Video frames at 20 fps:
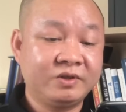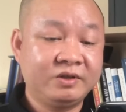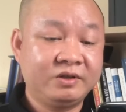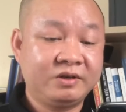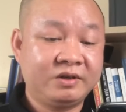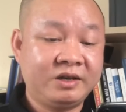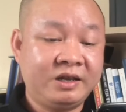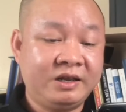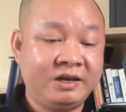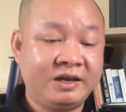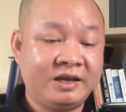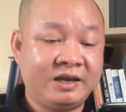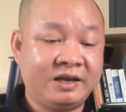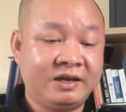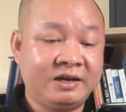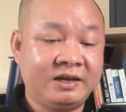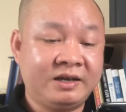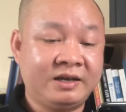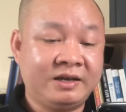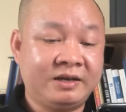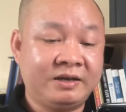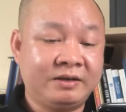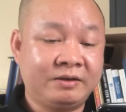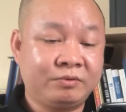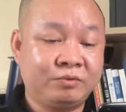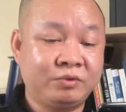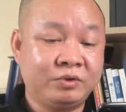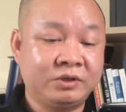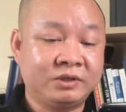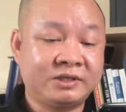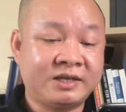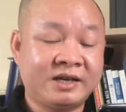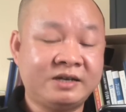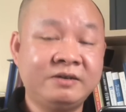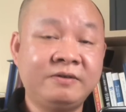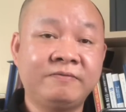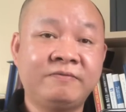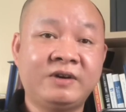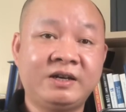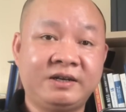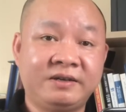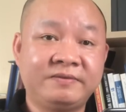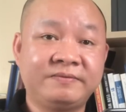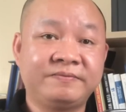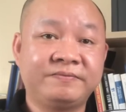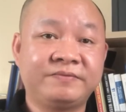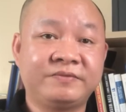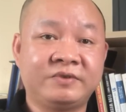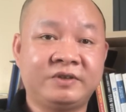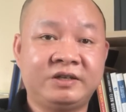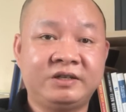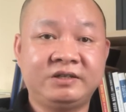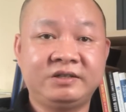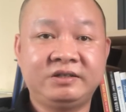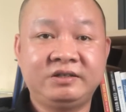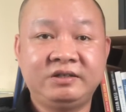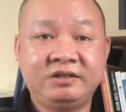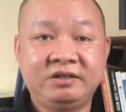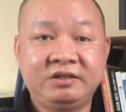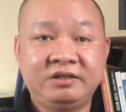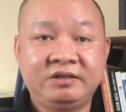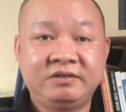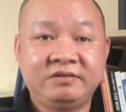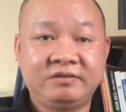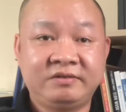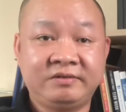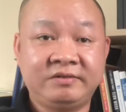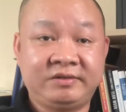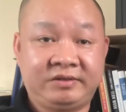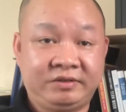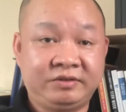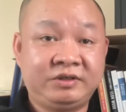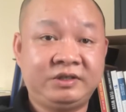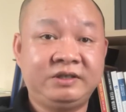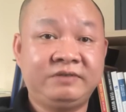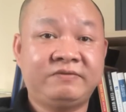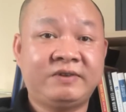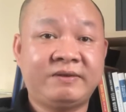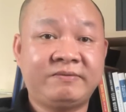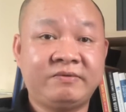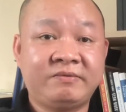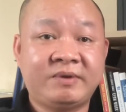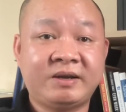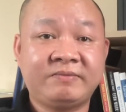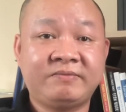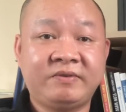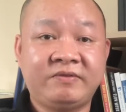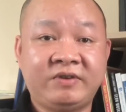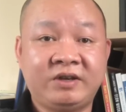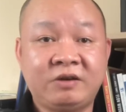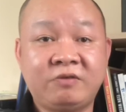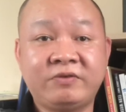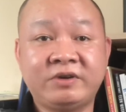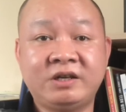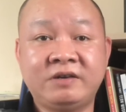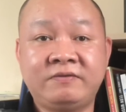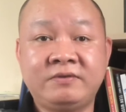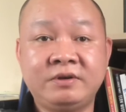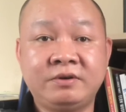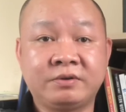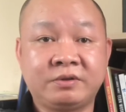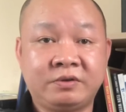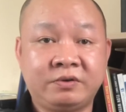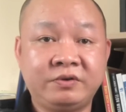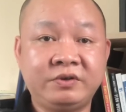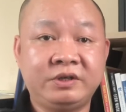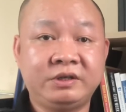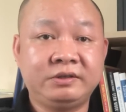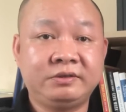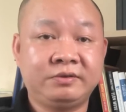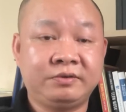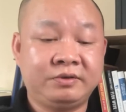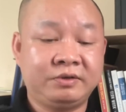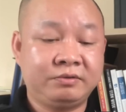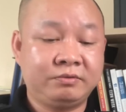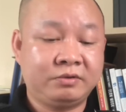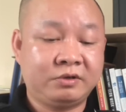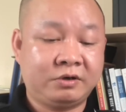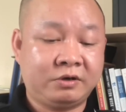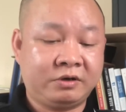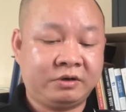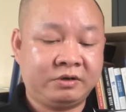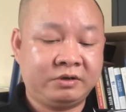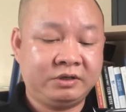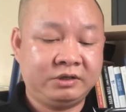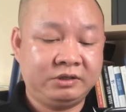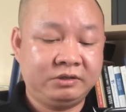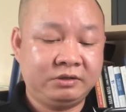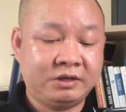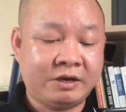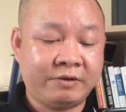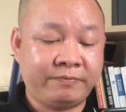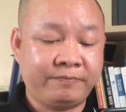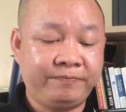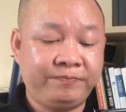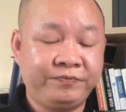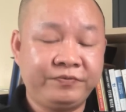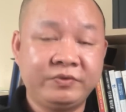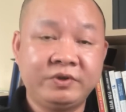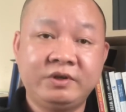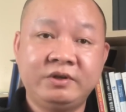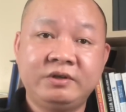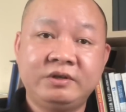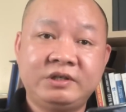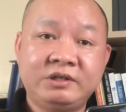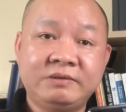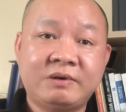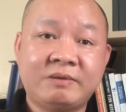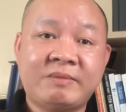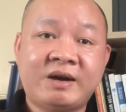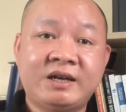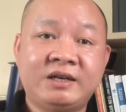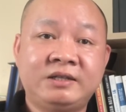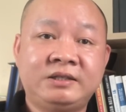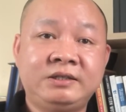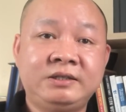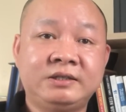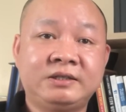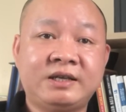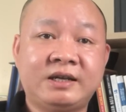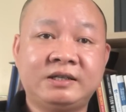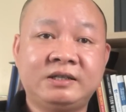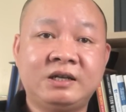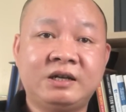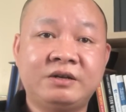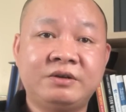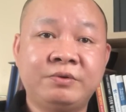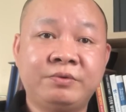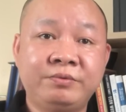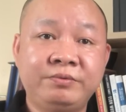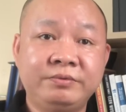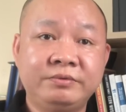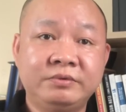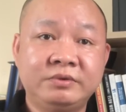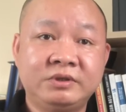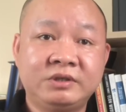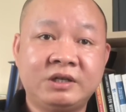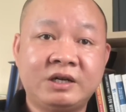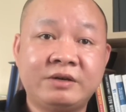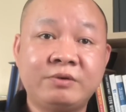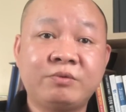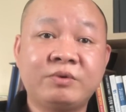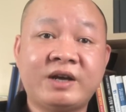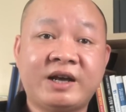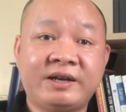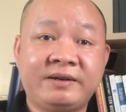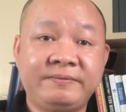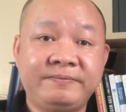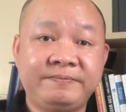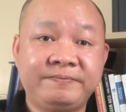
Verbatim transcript: Đây là là của xã Hương Vân. Đó. Ừ, tôi xin phép với bác bởi vì không phải địa phương của tôi ấy, tôi cũng khó đọc. Nhưng mà bạn ấy chia sẻ rất là đúng, rất là đúng đắn.